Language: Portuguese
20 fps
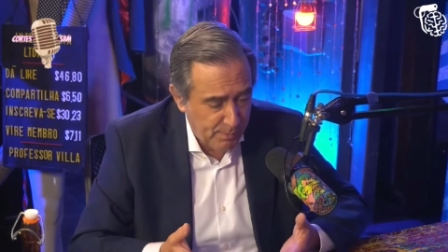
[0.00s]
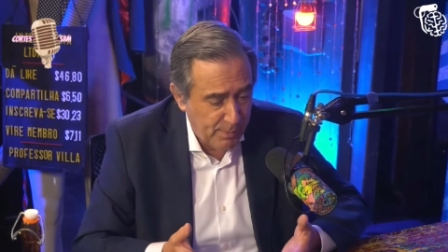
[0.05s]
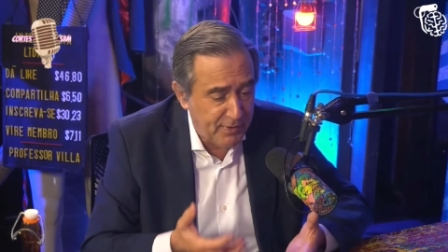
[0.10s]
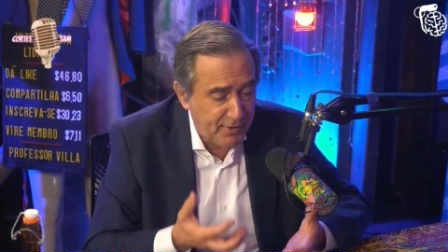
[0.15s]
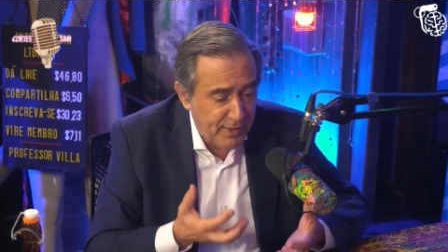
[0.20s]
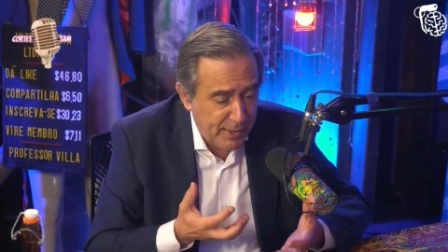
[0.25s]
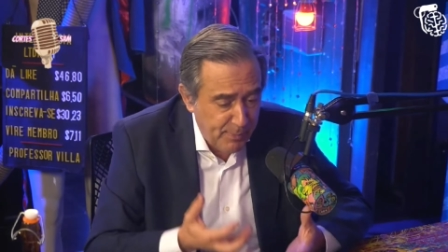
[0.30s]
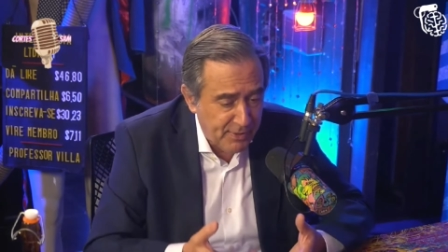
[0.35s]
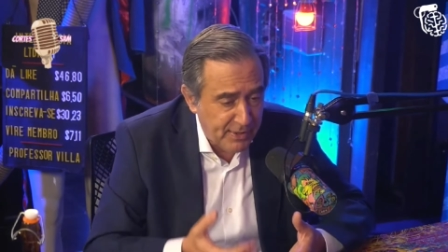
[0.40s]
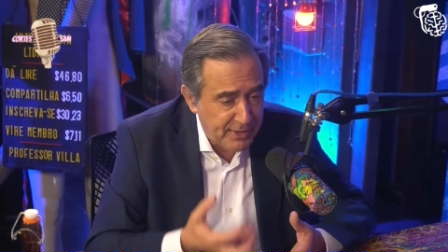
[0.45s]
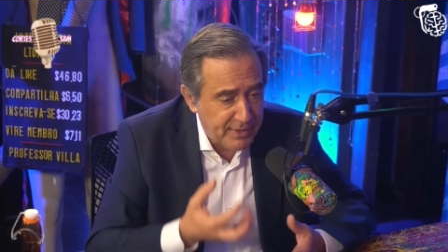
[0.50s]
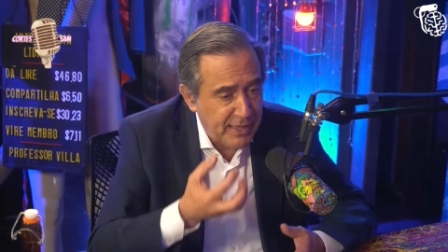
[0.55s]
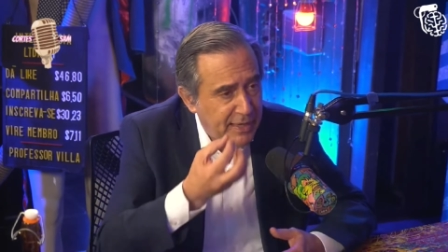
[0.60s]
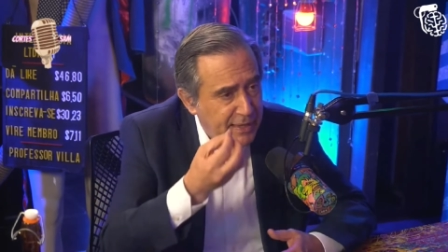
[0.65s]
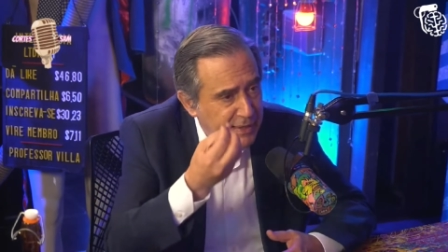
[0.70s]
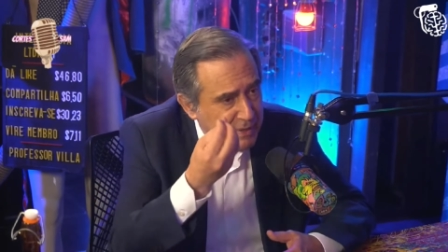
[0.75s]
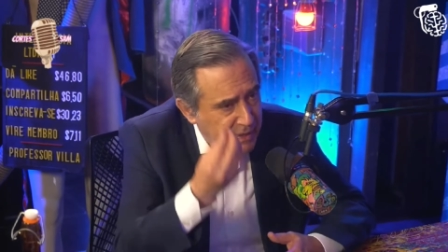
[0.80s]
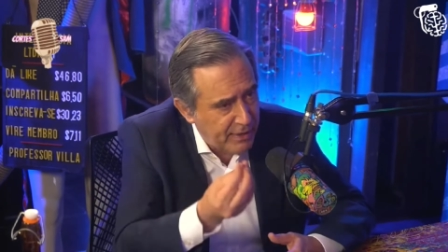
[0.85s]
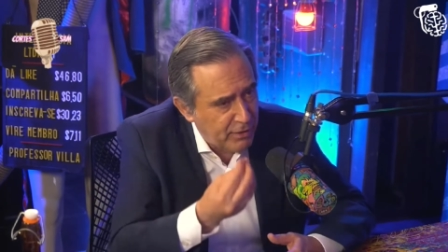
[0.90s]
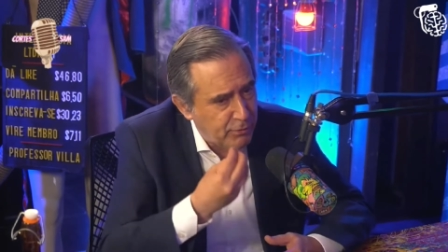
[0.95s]
mas aí precisa ter
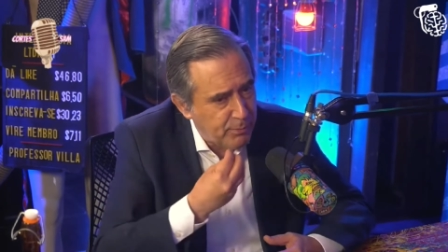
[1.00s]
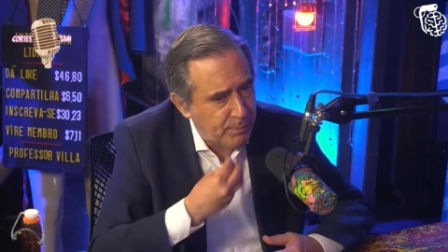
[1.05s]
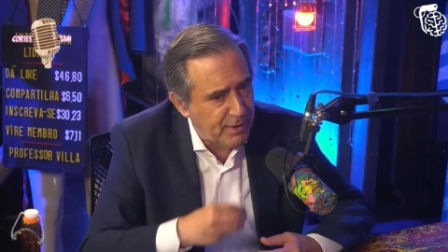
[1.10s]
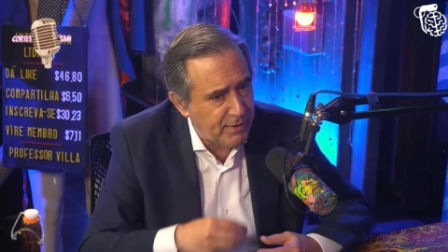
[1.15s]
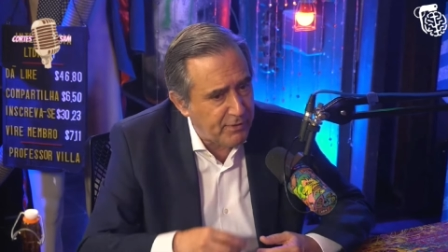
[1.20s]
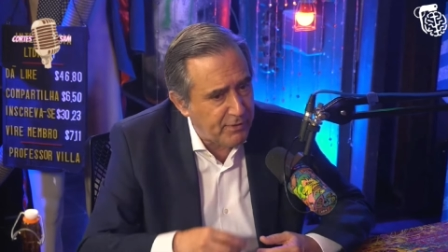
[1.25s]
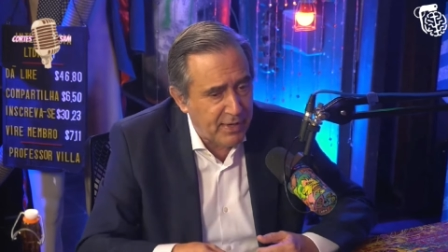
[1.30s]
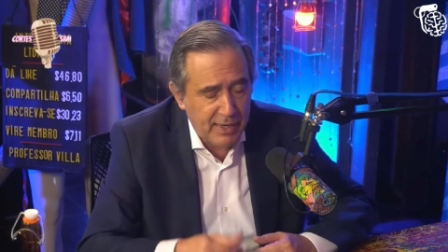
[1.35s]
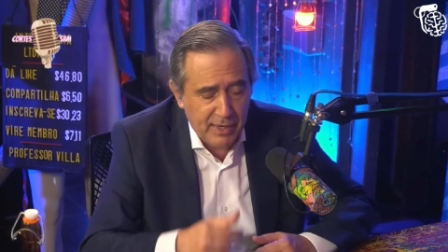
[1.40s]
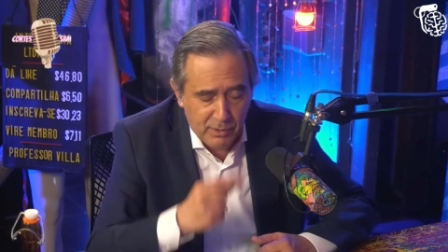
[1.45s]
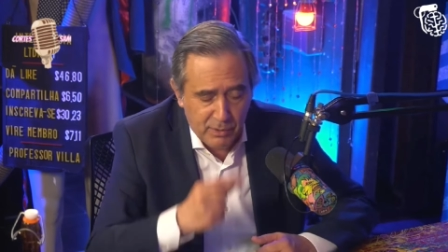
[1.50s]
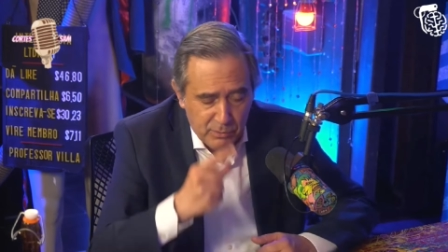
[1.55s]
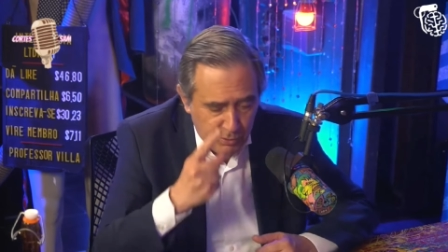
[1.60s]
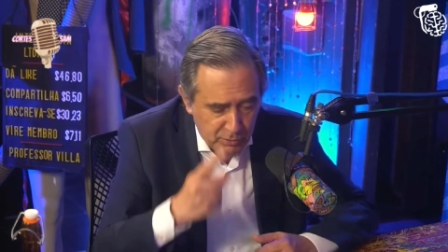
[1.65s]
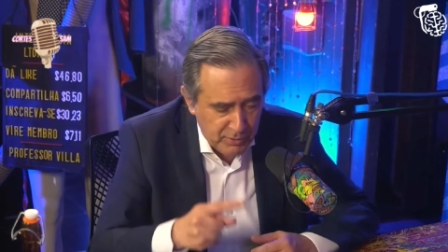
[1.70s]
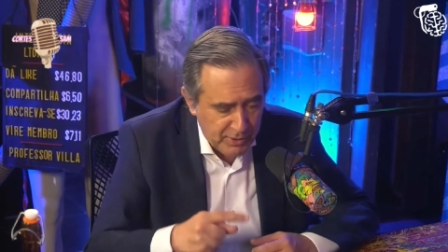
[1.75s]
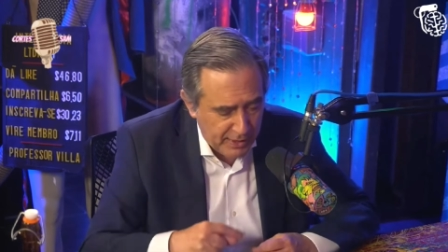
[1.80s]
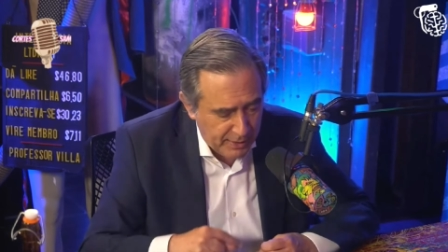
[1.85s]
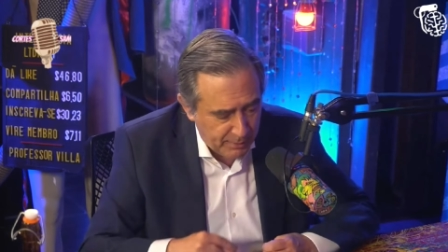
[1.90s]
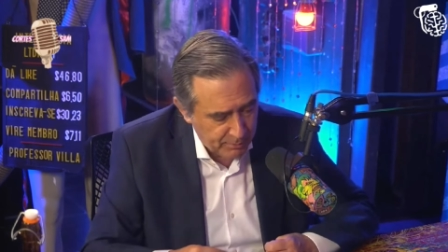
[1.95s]
liderança empresarial.
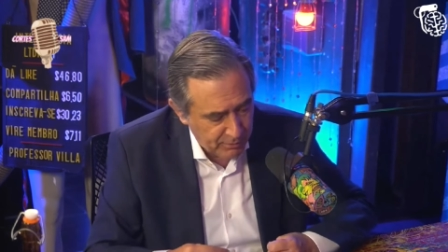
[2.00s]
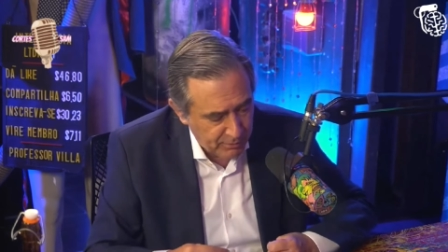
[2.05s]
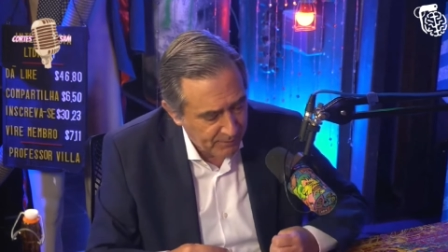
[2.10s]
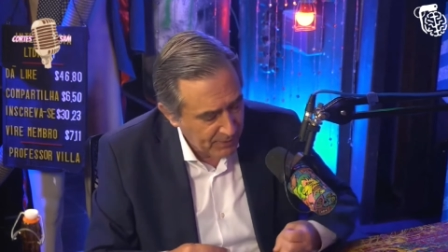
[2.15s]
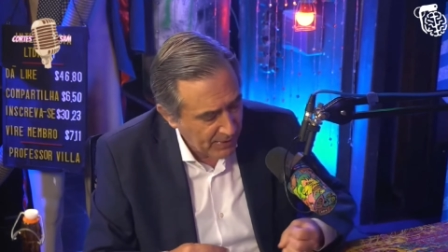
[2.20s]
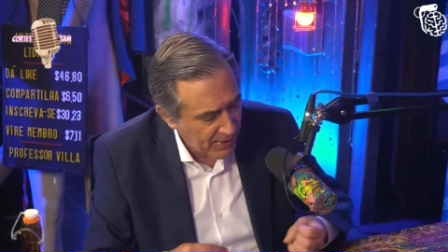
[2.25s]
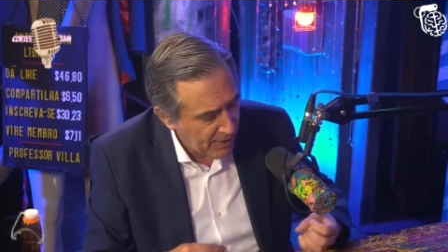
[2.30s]
Não temos.